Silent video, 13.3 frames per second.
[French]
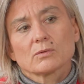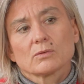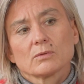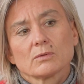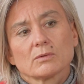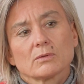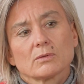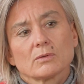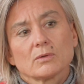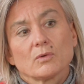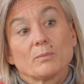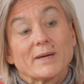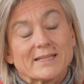que euh,
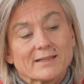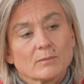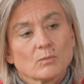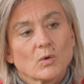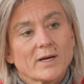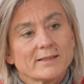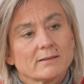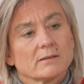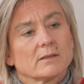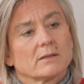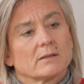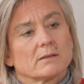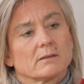le patrimoine
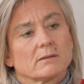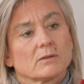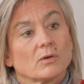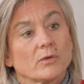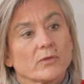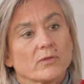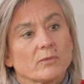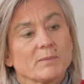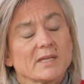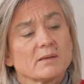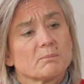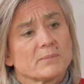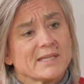euh,
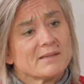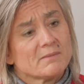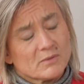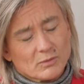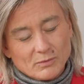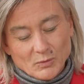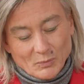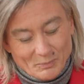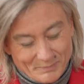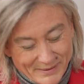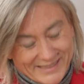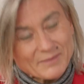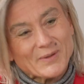transmis, le
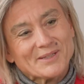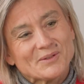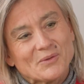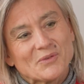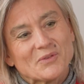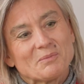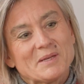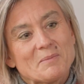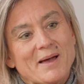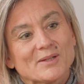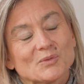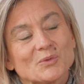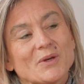patrimoine transmis,
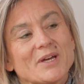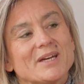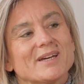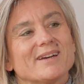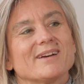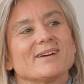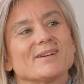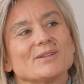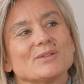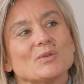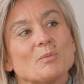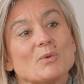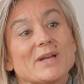pardon,
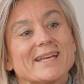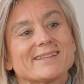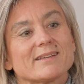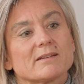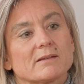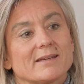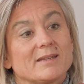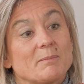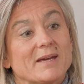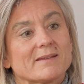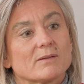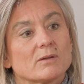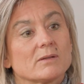ne peut l'être qu'à des
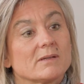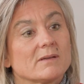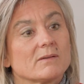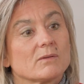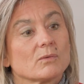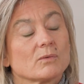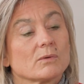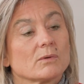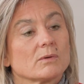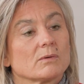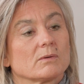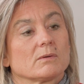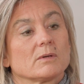personnes qui
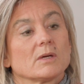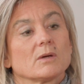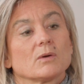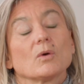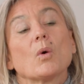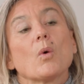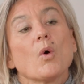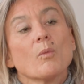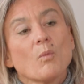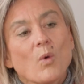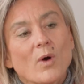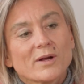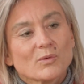sont au
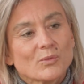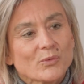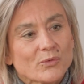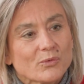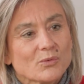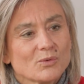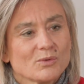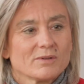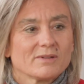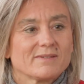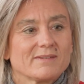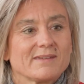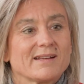moins conçues,
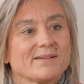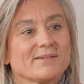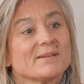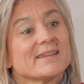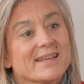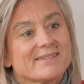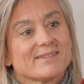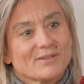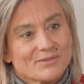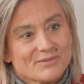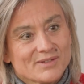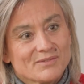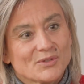si mm. elles naissent
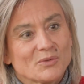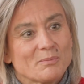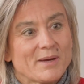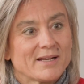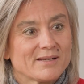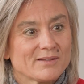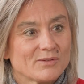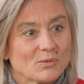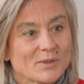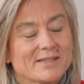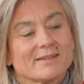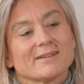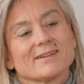vivantes par la
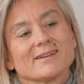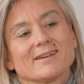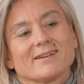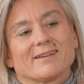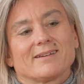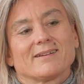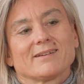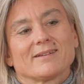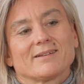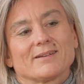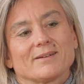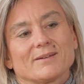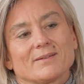suite, et,